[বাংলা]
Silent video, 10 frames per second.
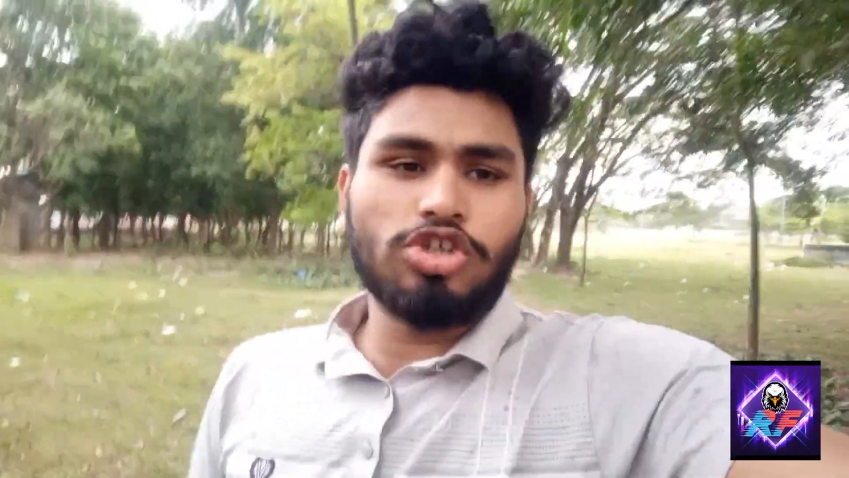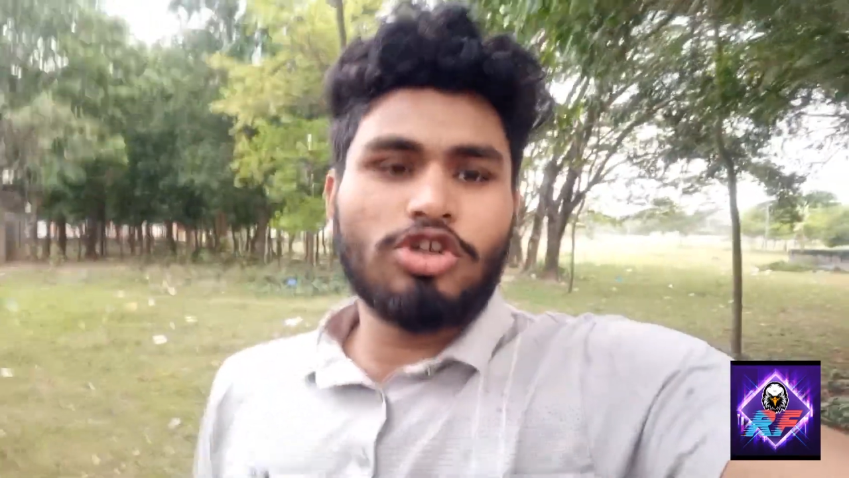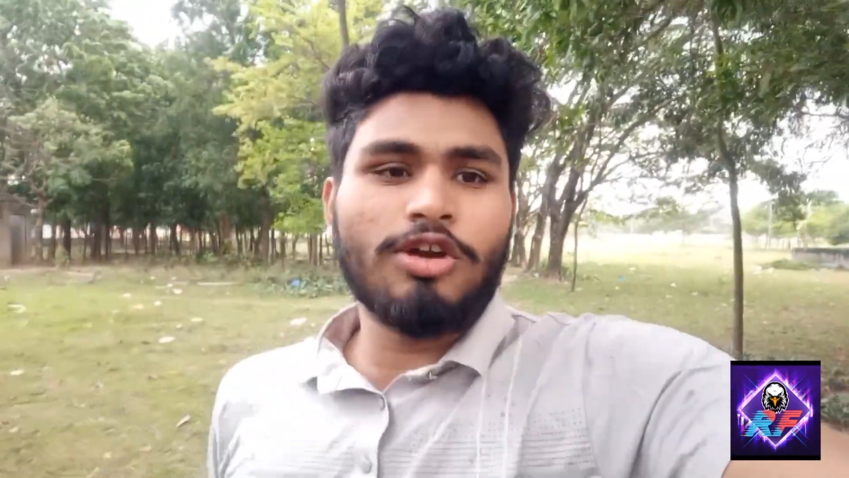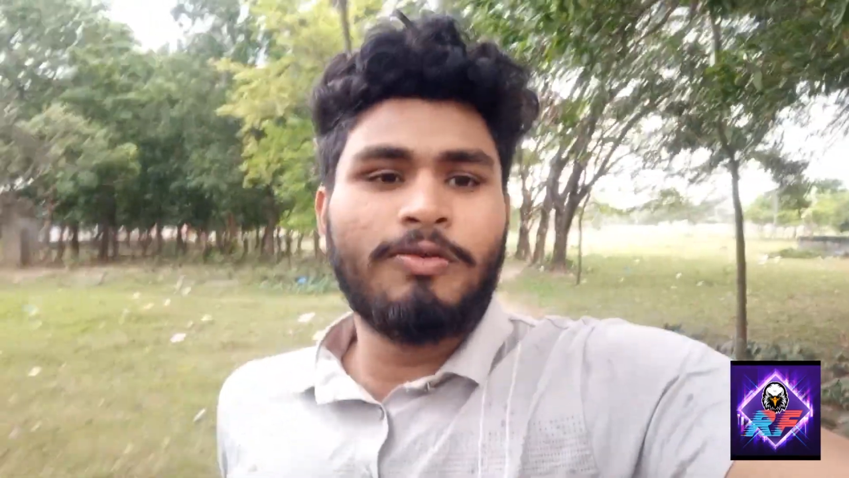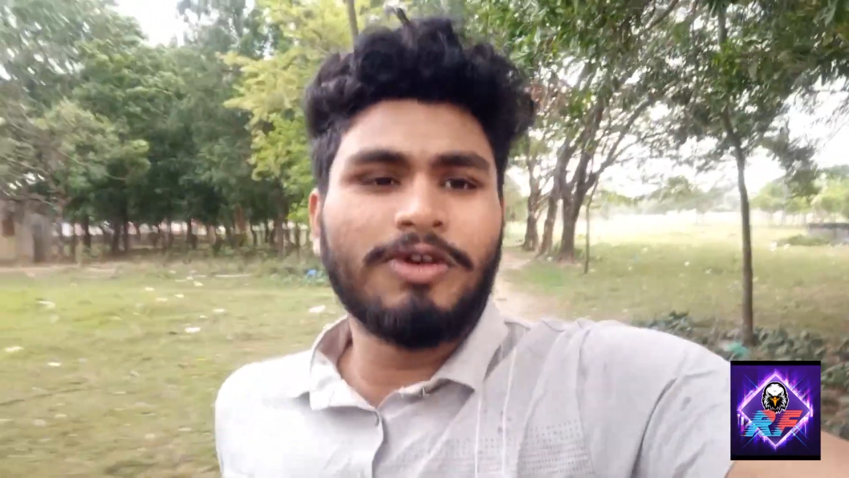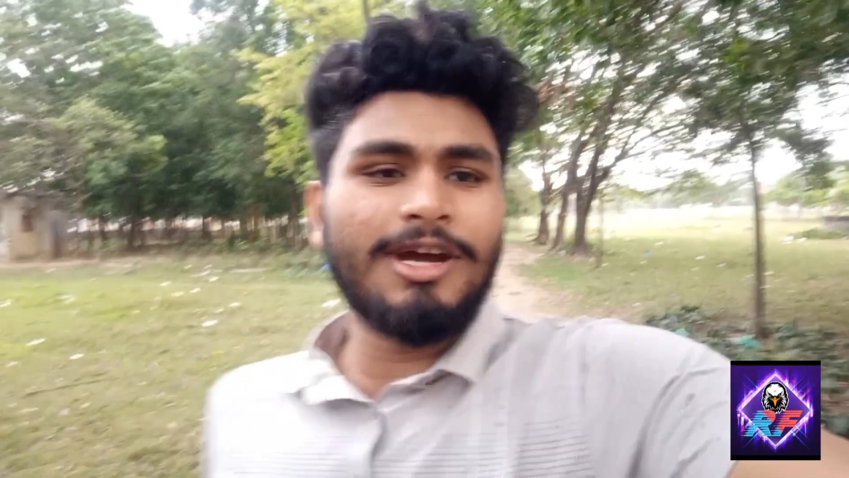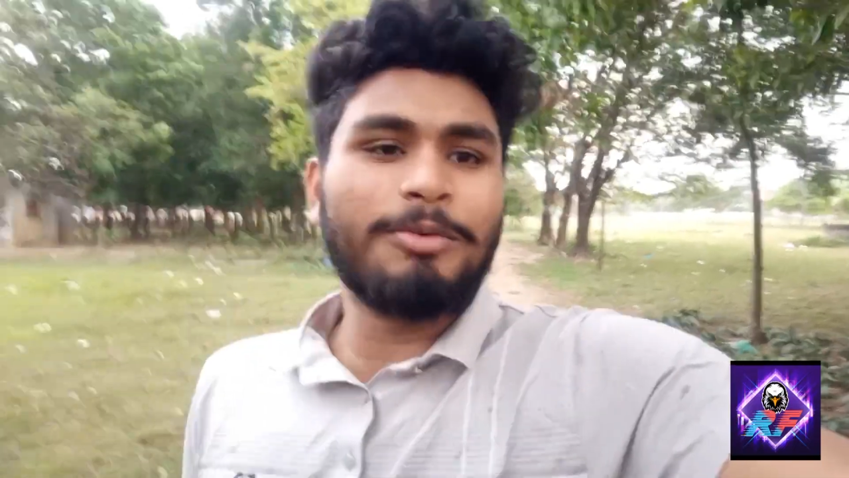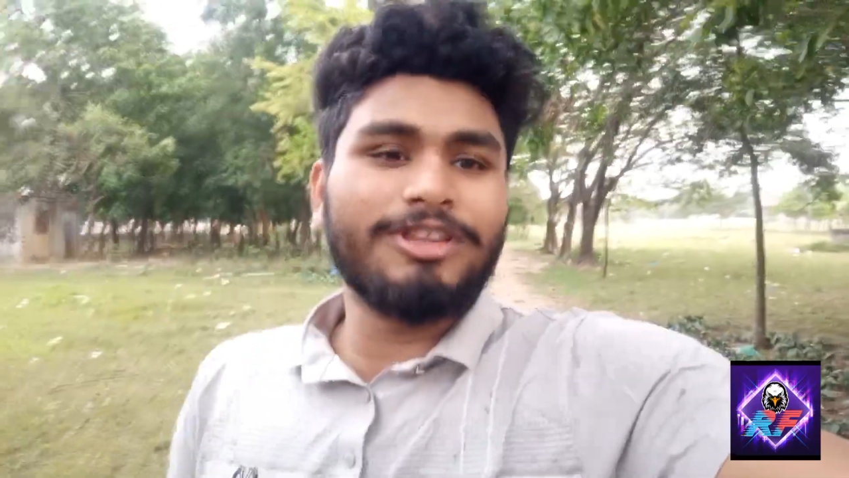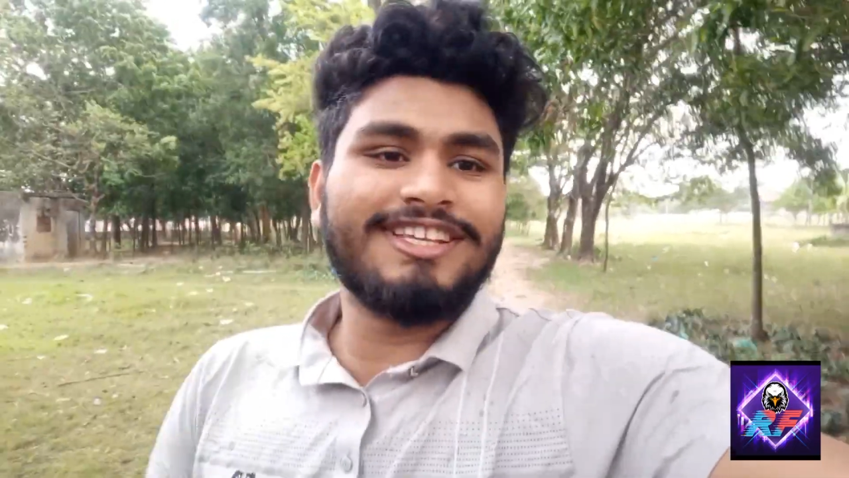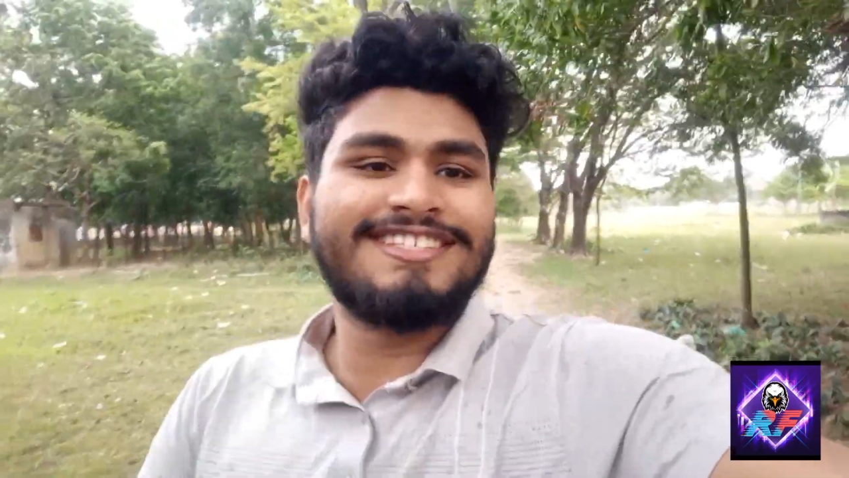ছোট ফুটা
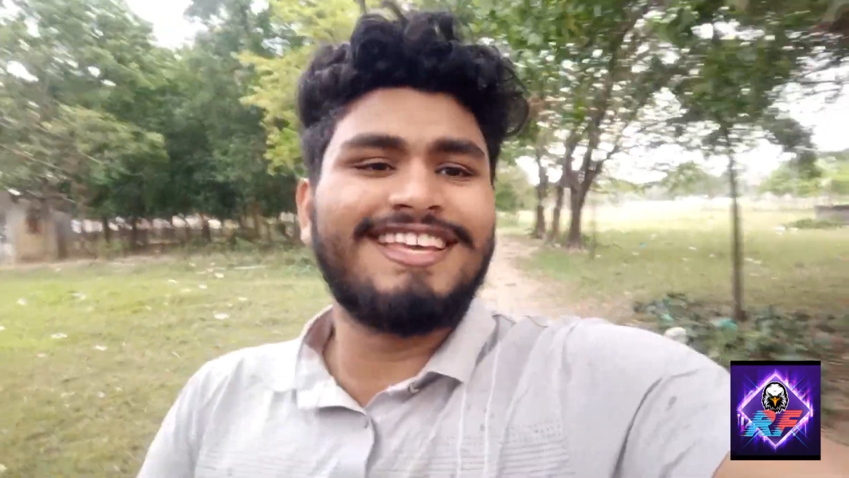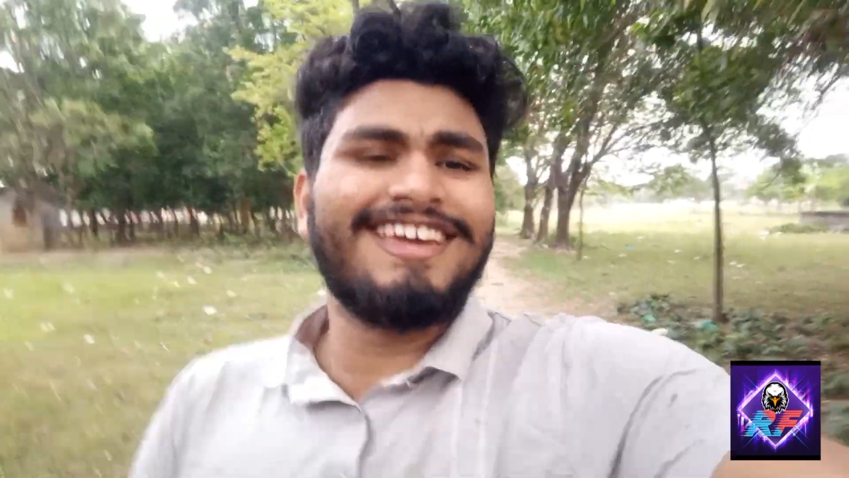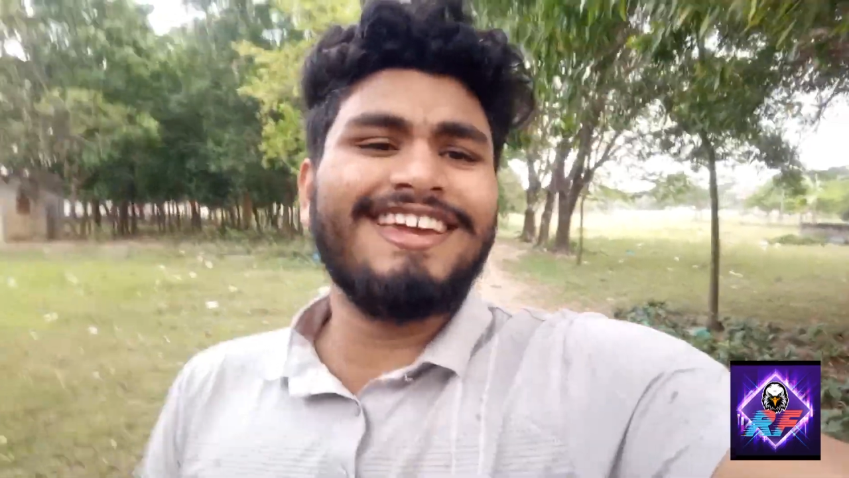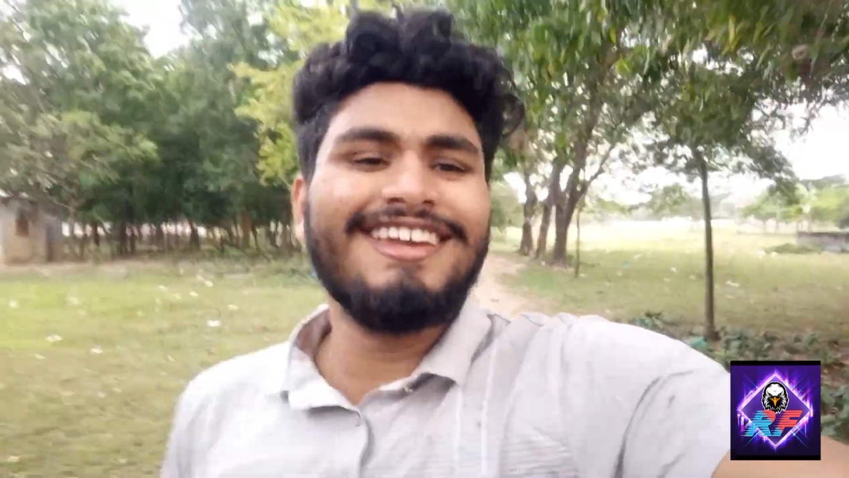পড়তেছে